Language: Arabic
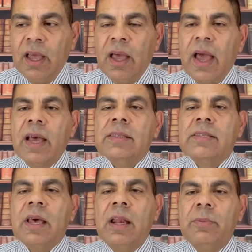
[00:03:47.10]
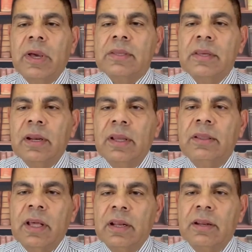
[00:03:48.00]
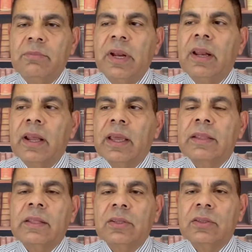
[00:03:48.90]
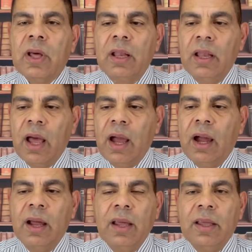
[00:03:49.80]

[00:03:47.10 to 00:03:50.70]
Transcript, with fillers: اسهل بكثير جدا من انك انت تطلع